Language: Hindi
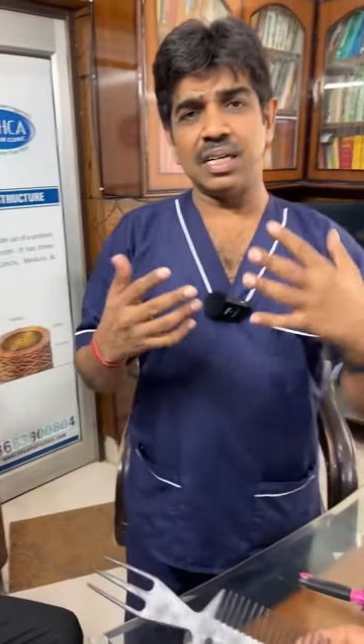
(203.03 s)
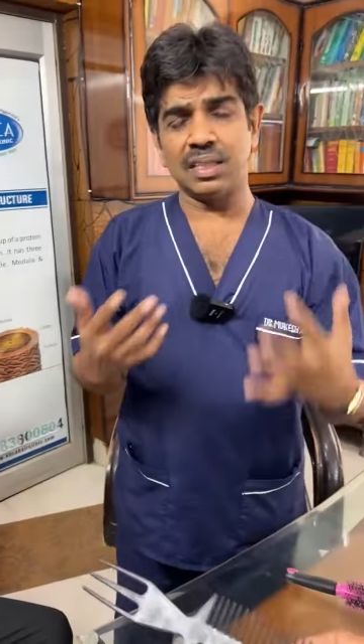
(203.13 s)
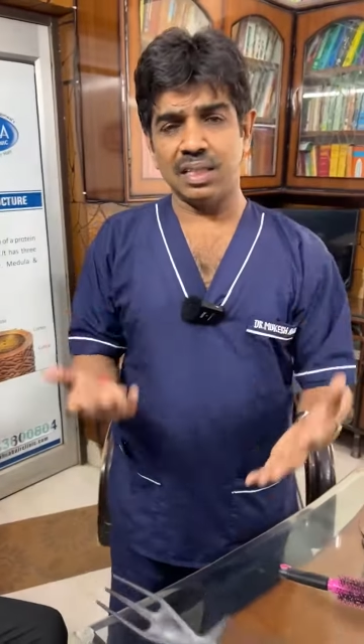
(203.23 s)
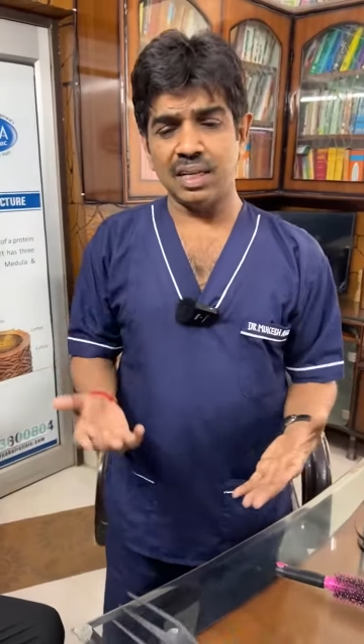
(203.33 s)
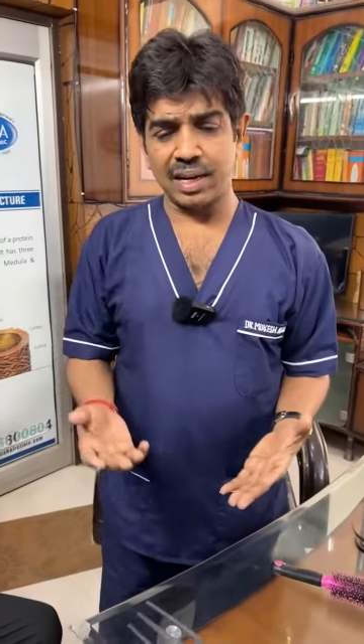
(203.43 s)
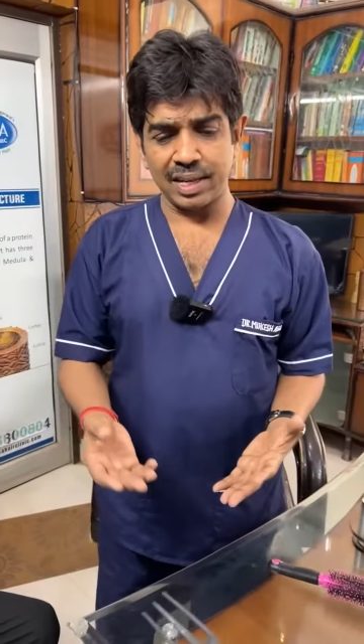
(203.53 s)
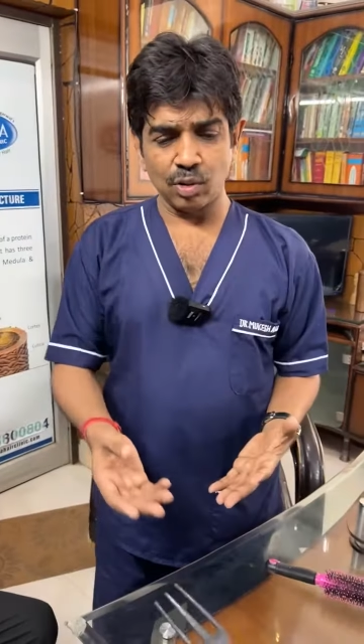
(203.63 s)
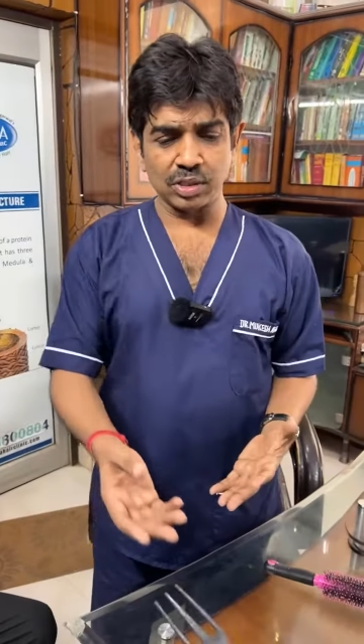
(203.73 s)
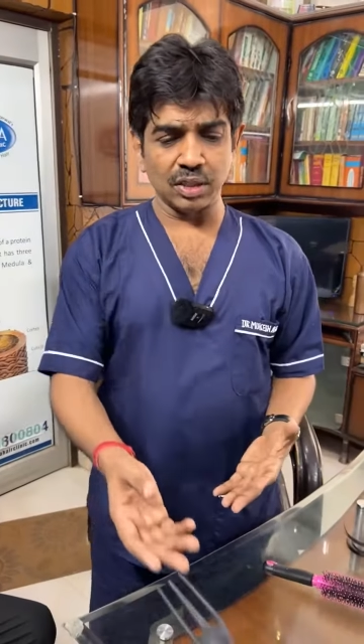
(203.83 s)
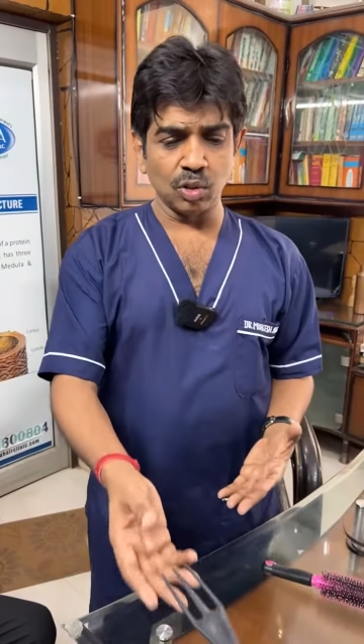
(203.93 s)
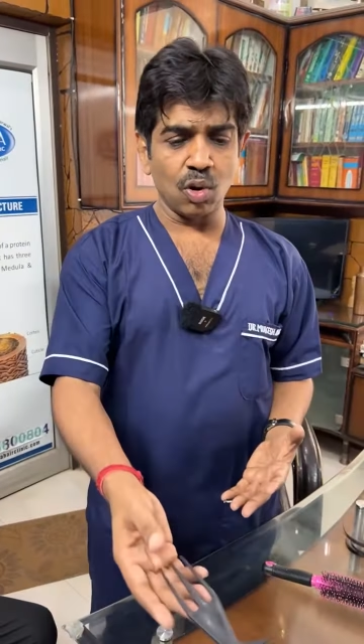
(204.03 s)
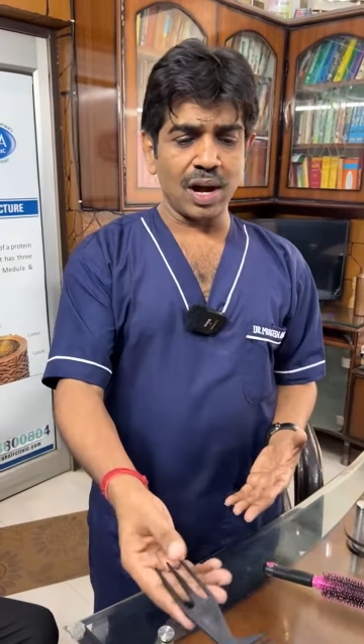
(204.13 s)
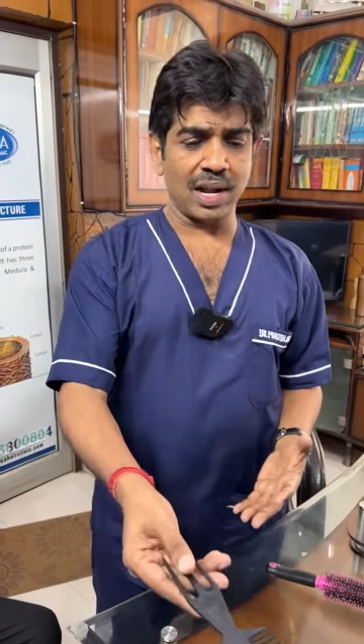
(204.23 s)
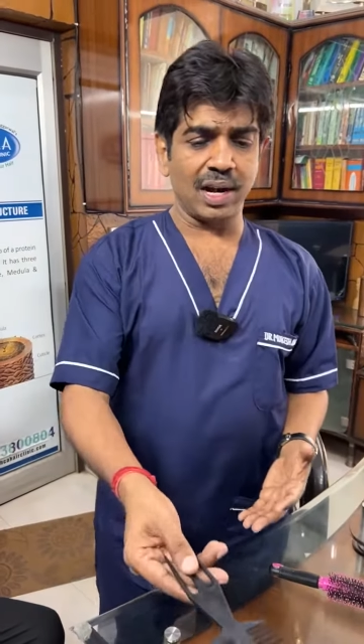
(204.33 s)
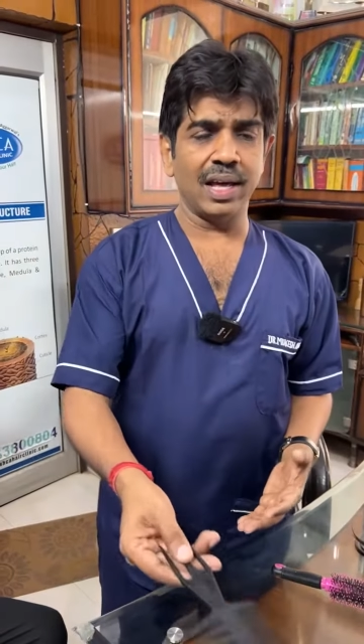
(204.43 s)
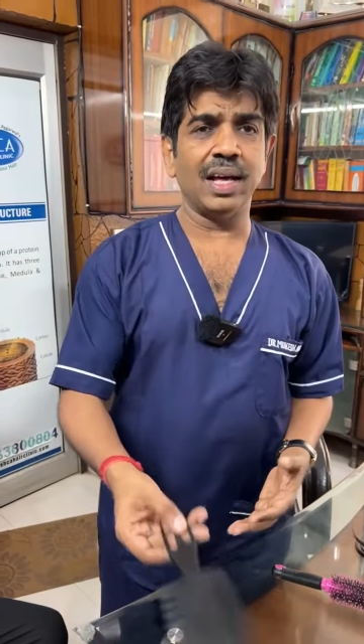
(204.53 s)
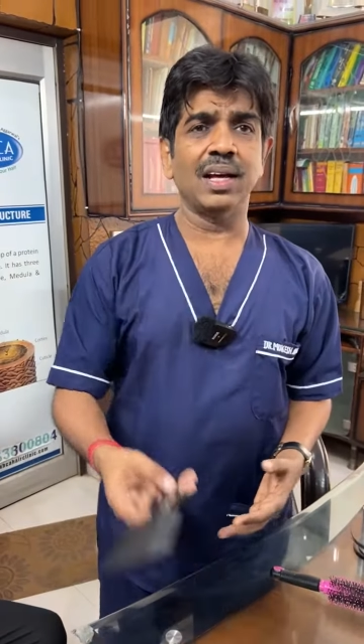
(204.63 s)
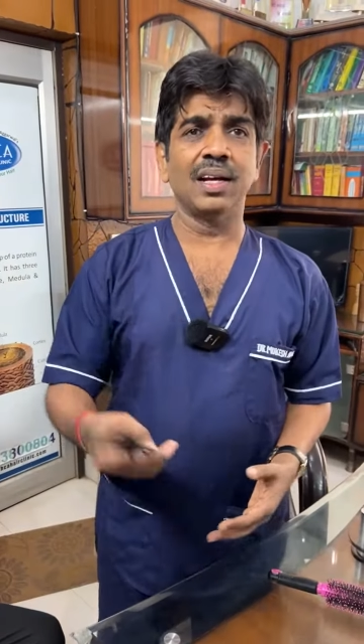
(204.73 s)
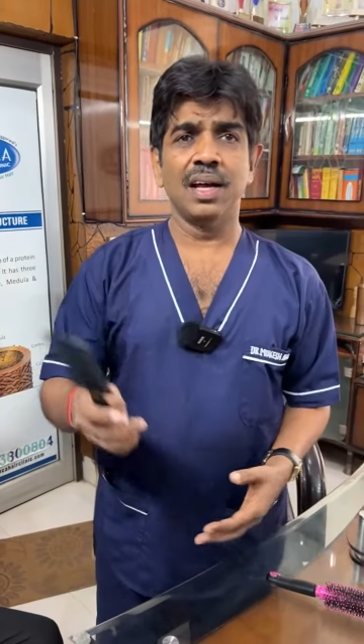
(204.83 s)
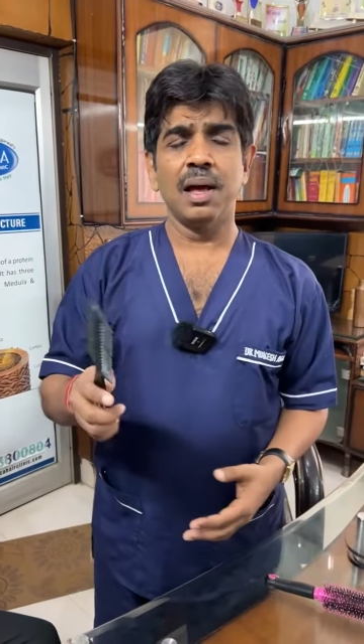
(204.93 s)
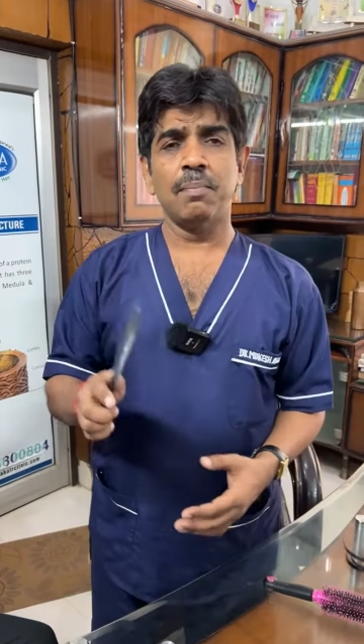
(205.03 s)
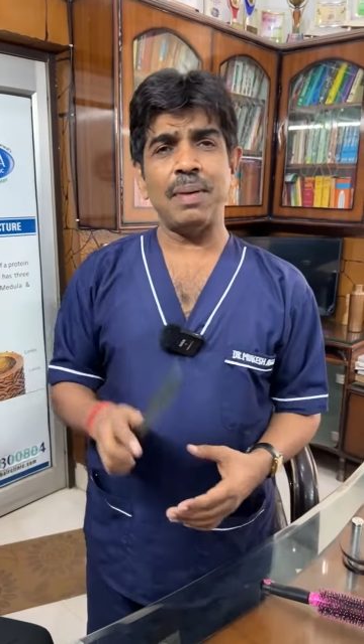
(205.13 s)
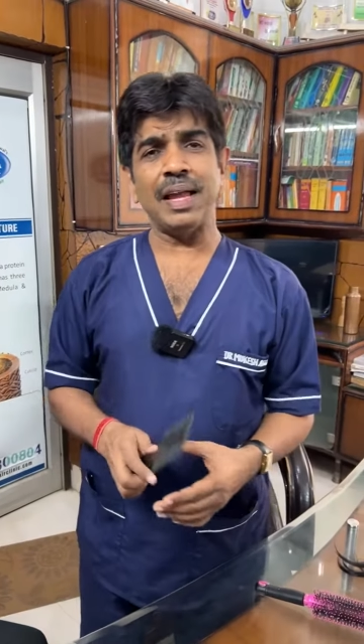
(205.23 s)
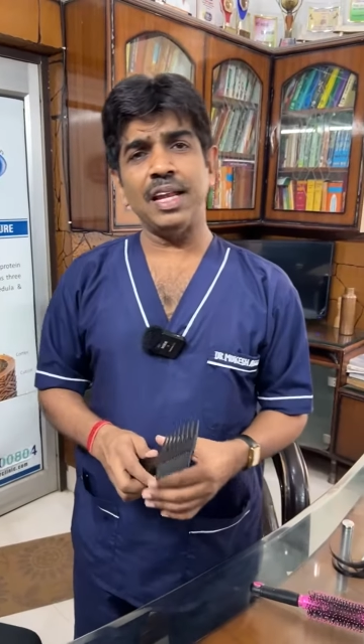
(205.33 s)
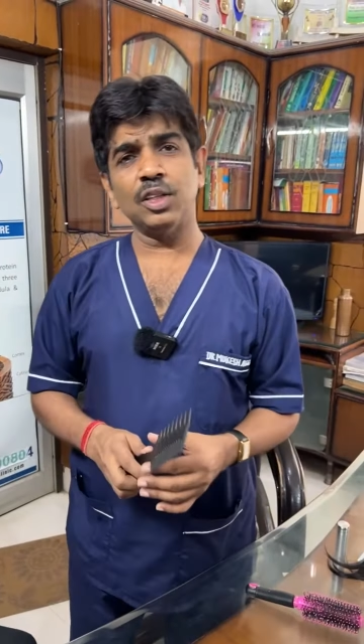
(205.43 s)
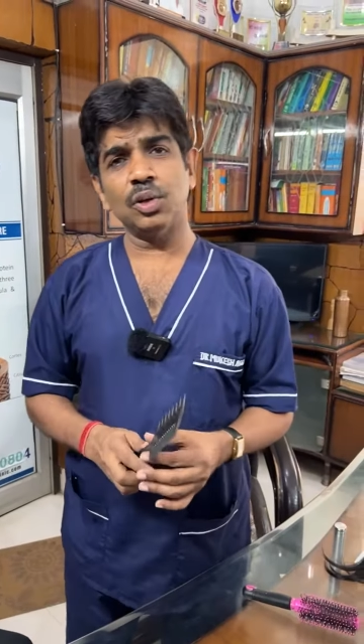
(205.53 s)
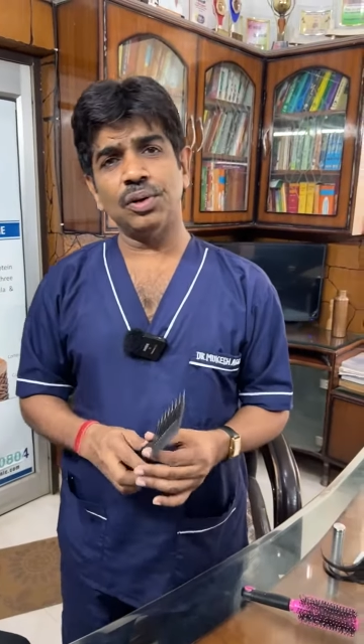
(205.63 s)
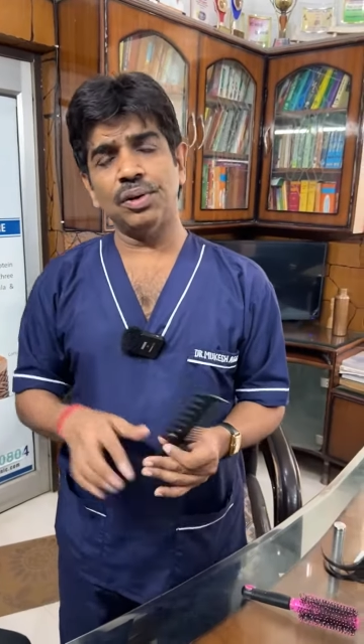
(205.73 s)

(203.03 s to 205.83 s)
करना चाहिए देखो कम उम्र में जो लोगों के